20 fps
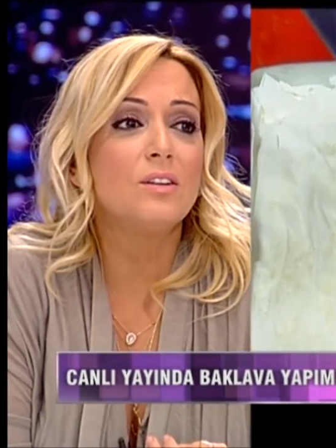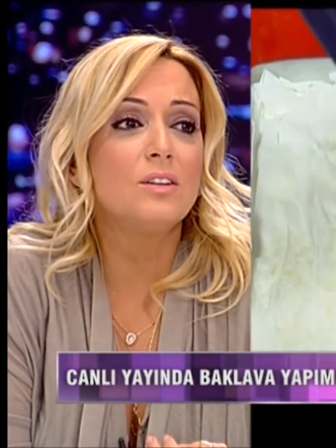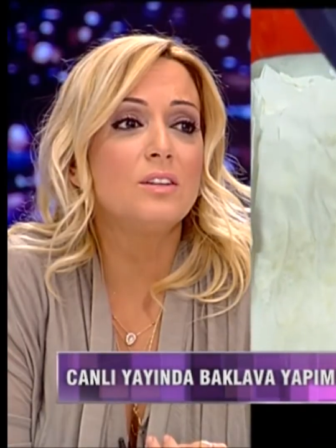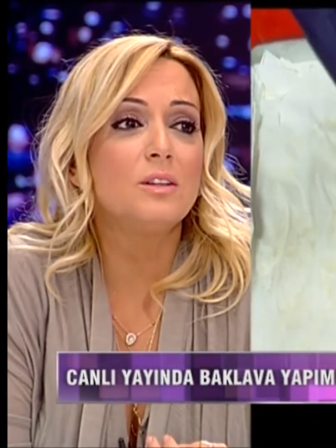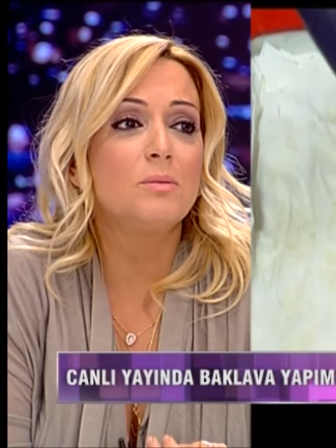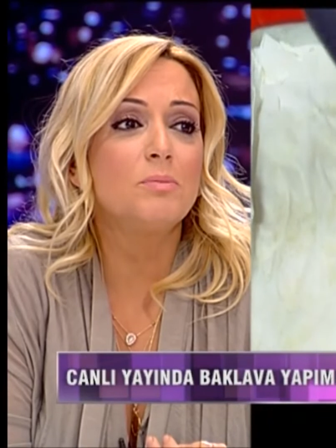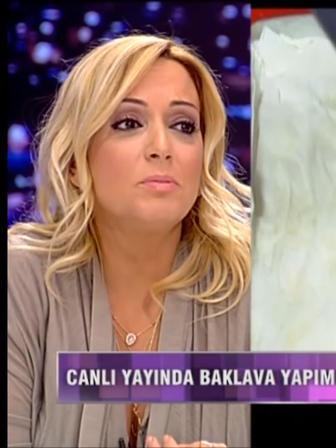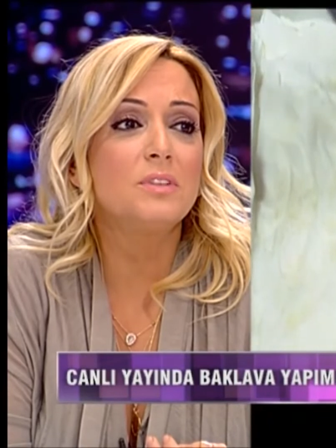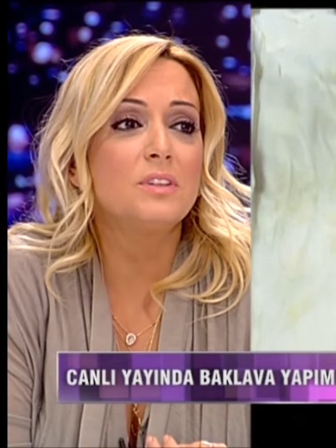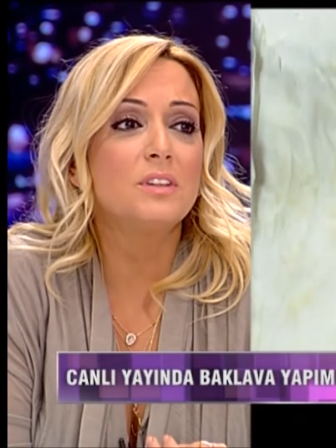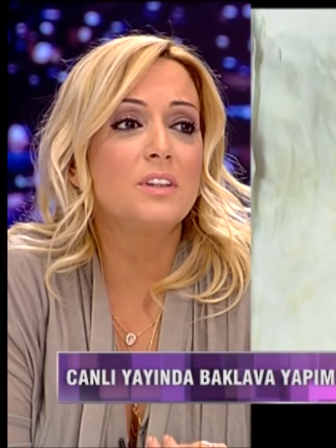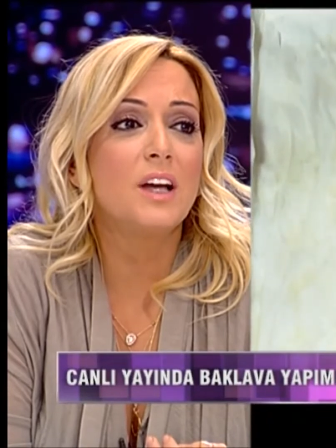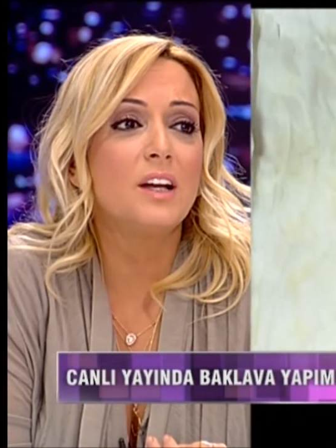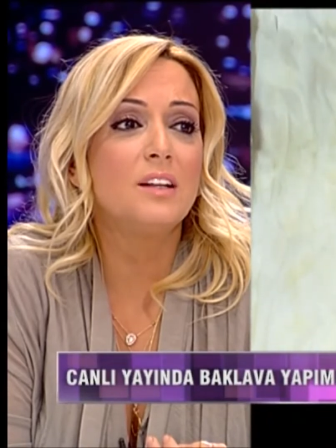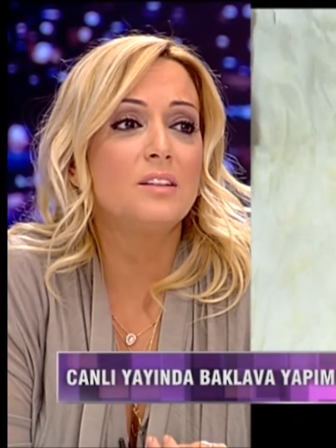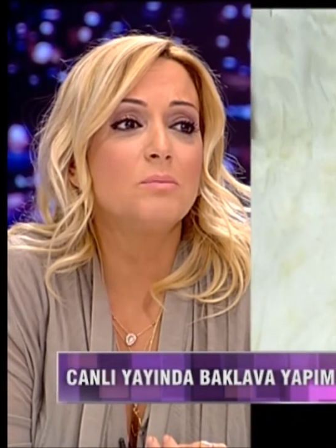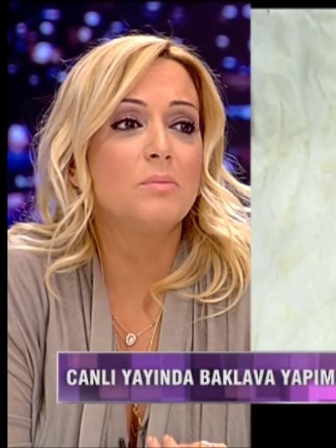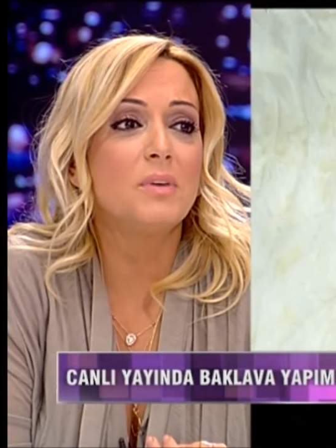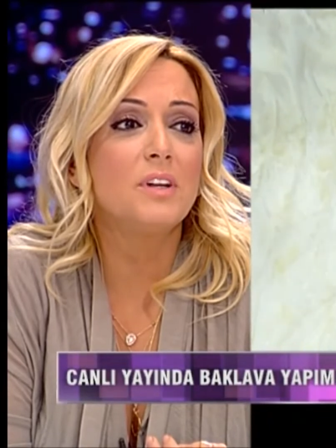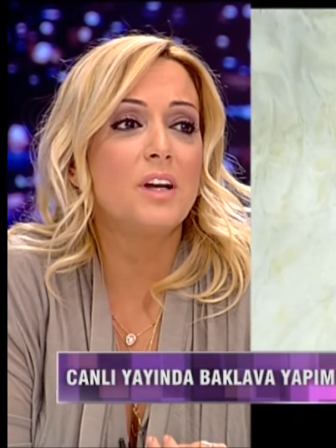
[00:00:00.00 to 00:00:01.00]

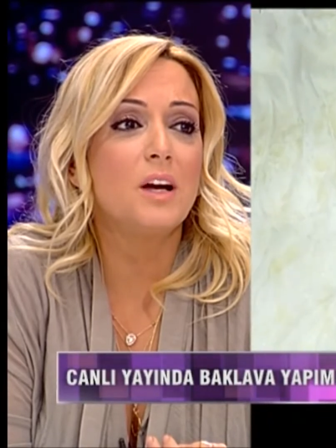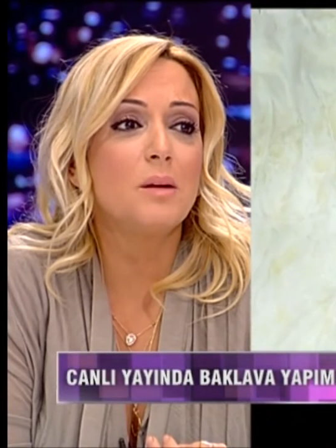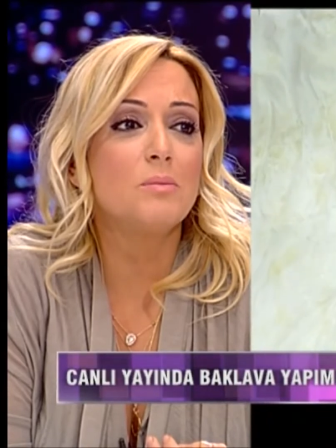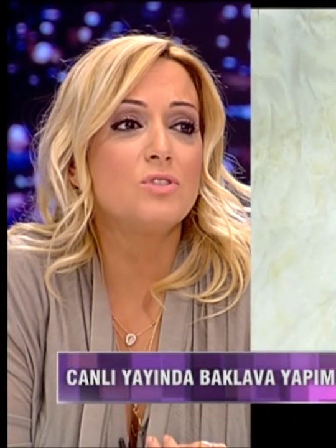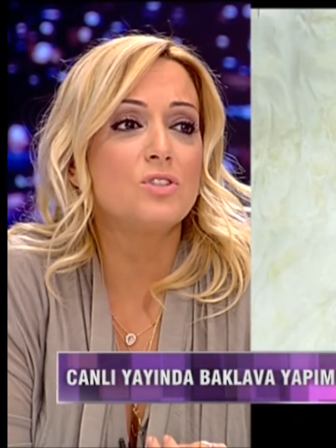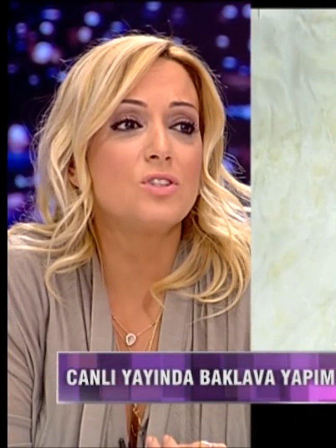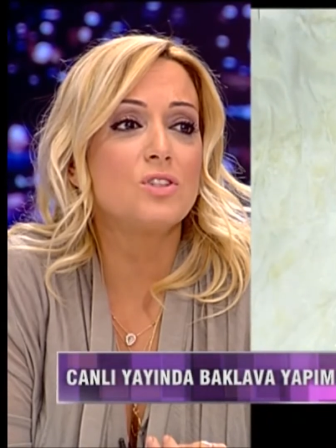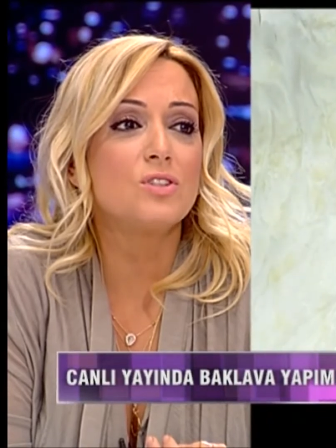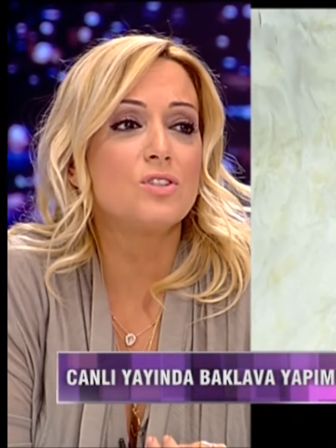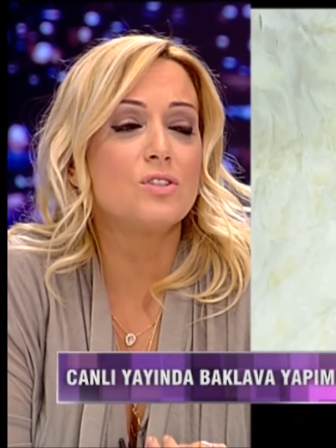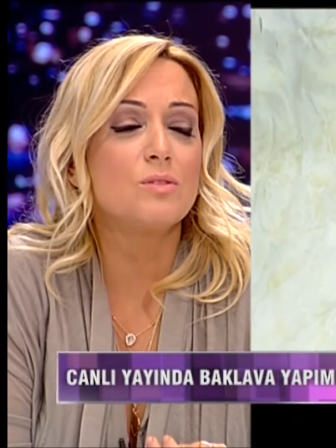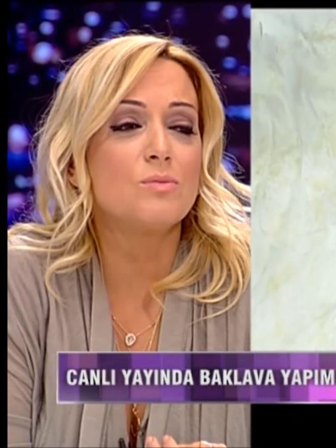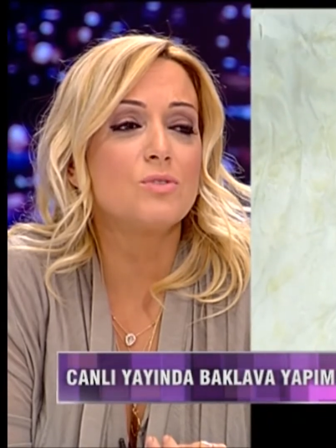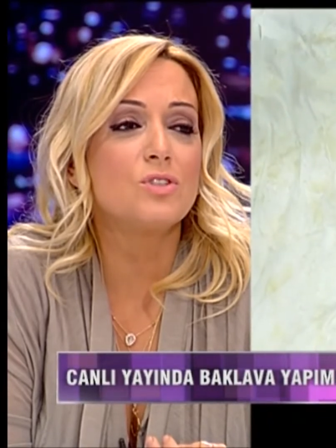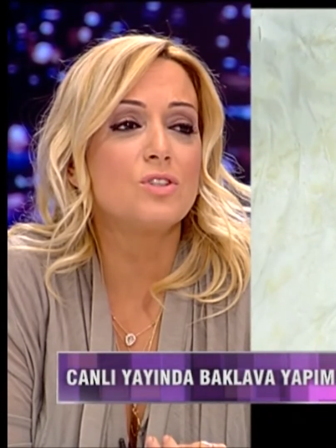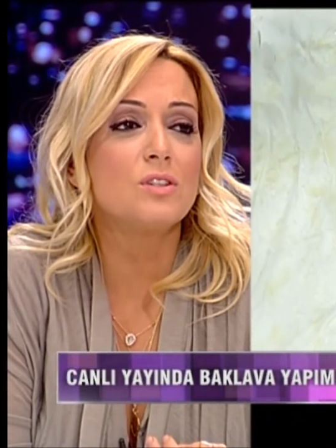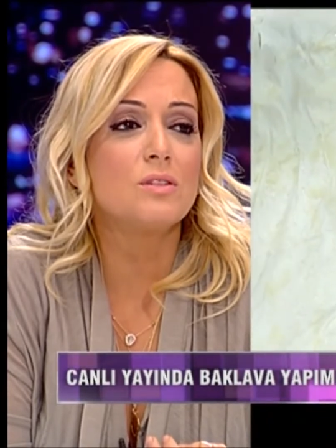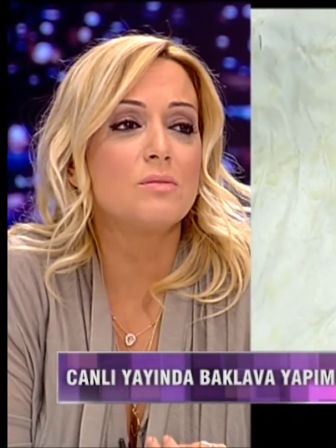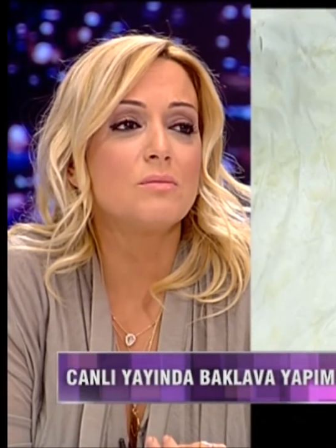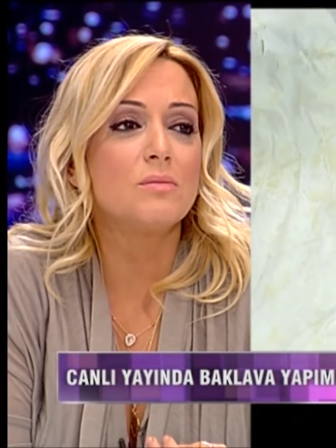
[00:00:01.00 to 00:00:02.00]
yapılırken bayağı bir
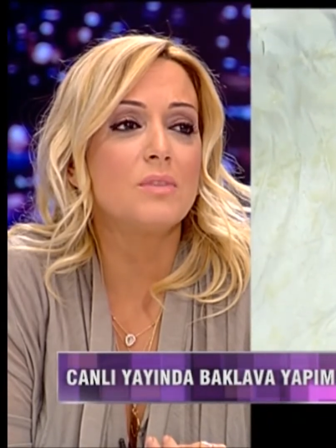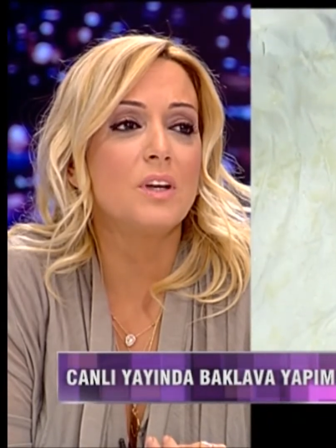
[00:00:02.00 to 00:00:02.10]
şaşırmıştım.